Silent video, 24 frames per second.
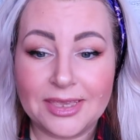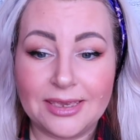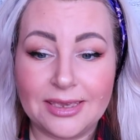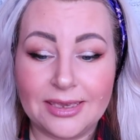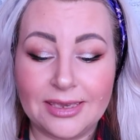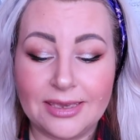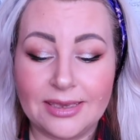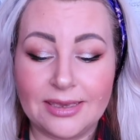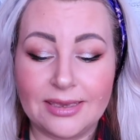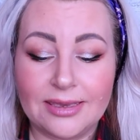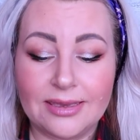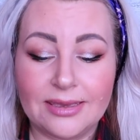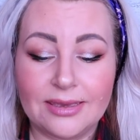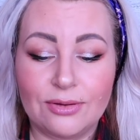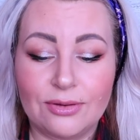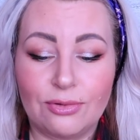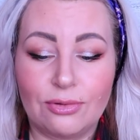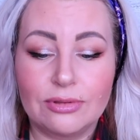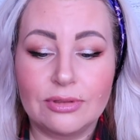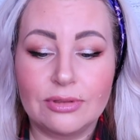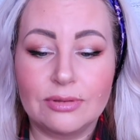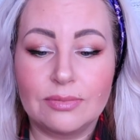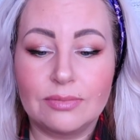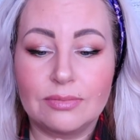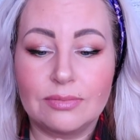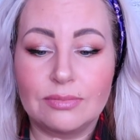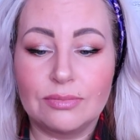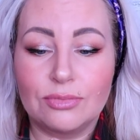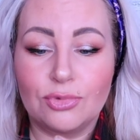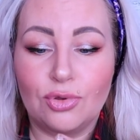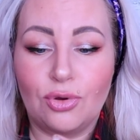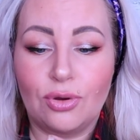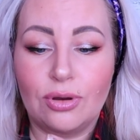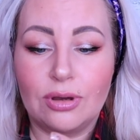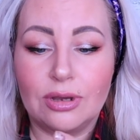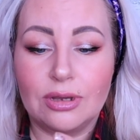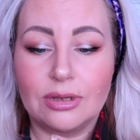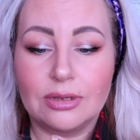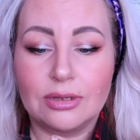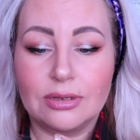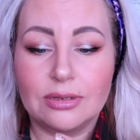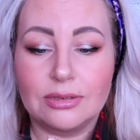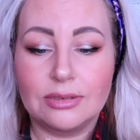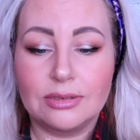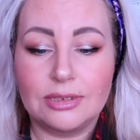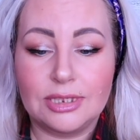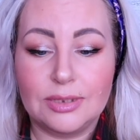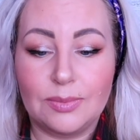И он
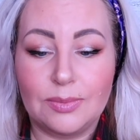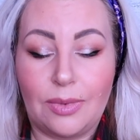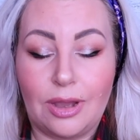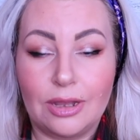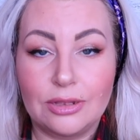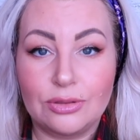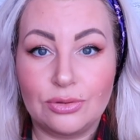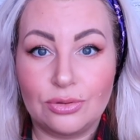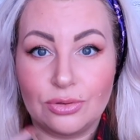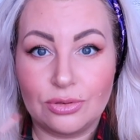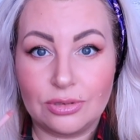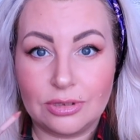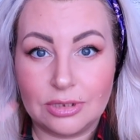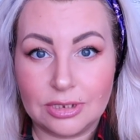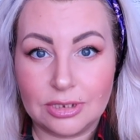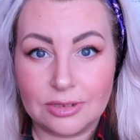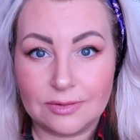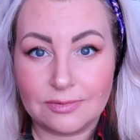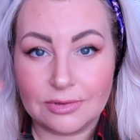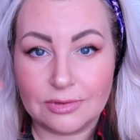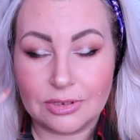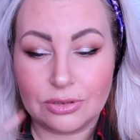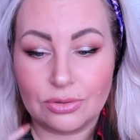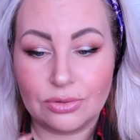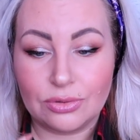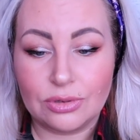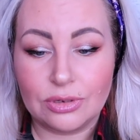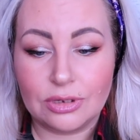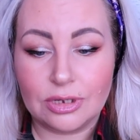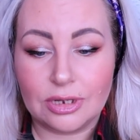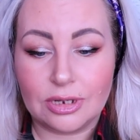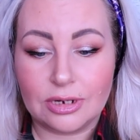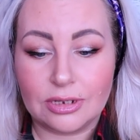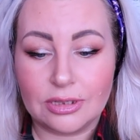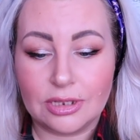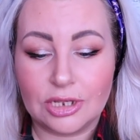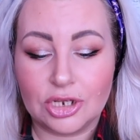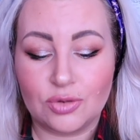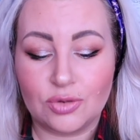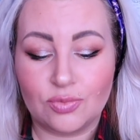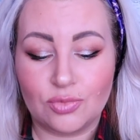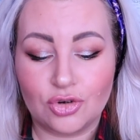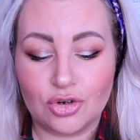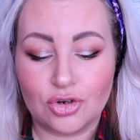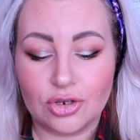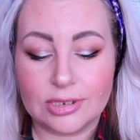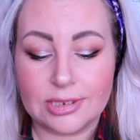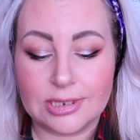много снимает, то есть этого слоя, и карандаш
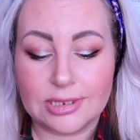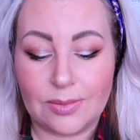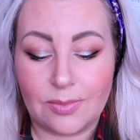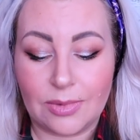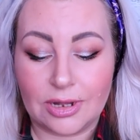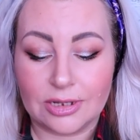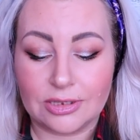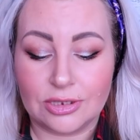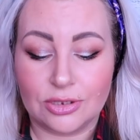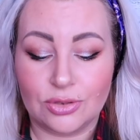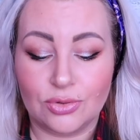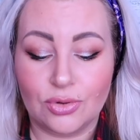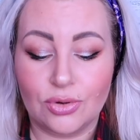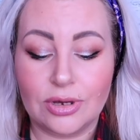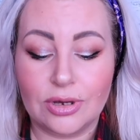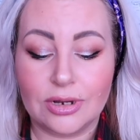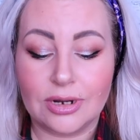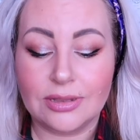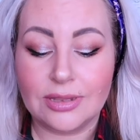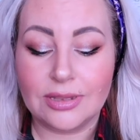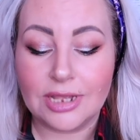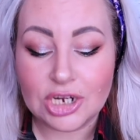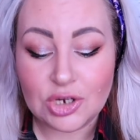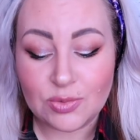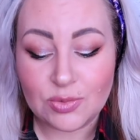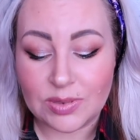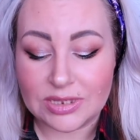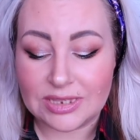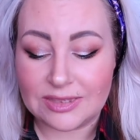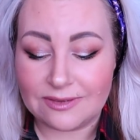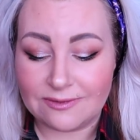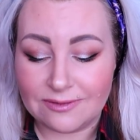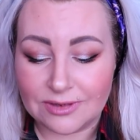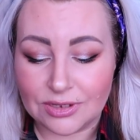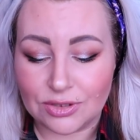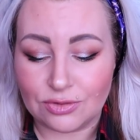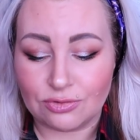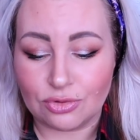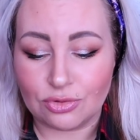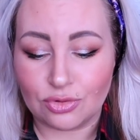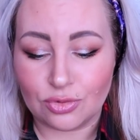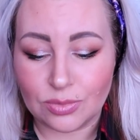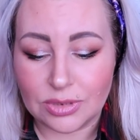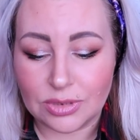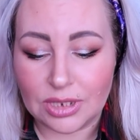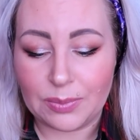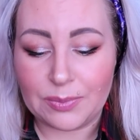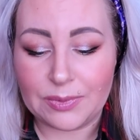может сломаться. Но карандаш по цвету,
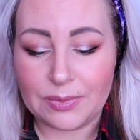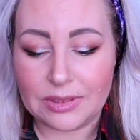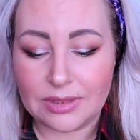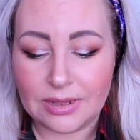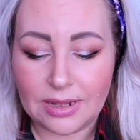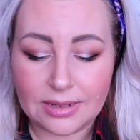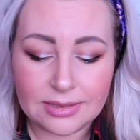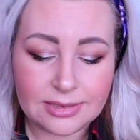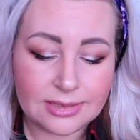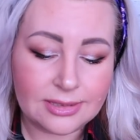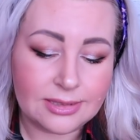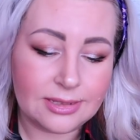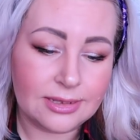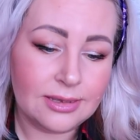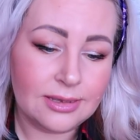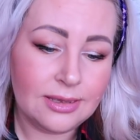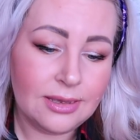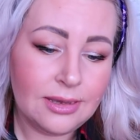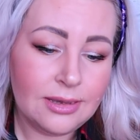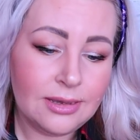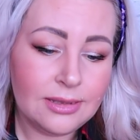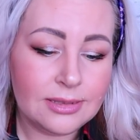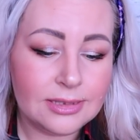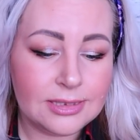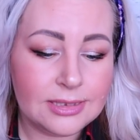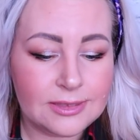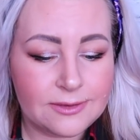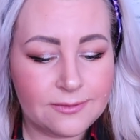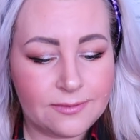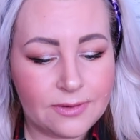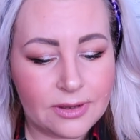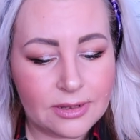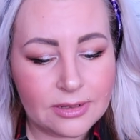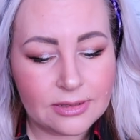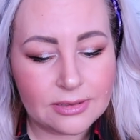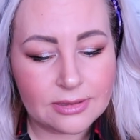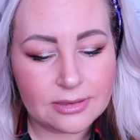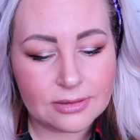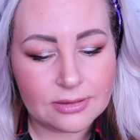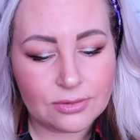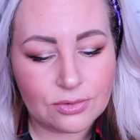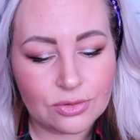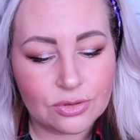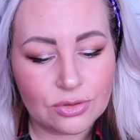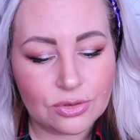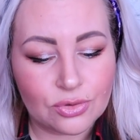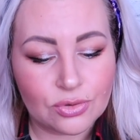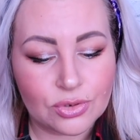вот у меня 15 называется
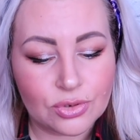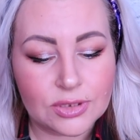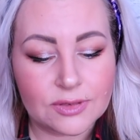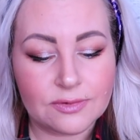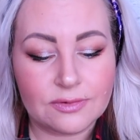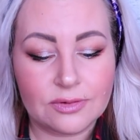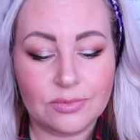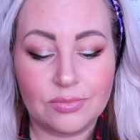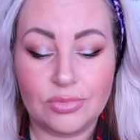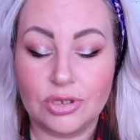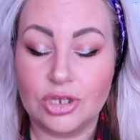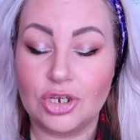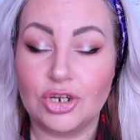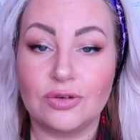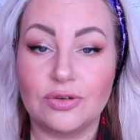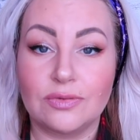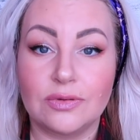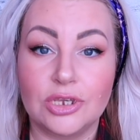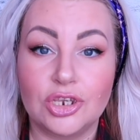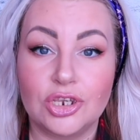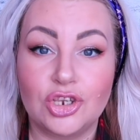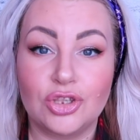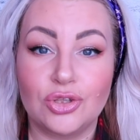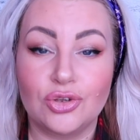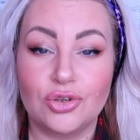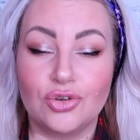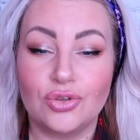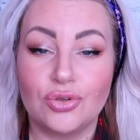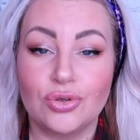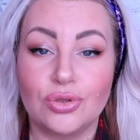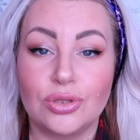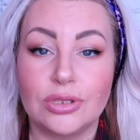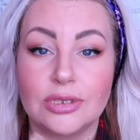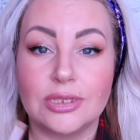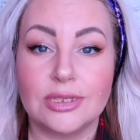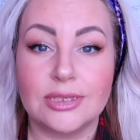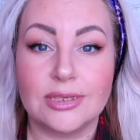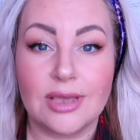он розово-бежевый. Я считаю, что это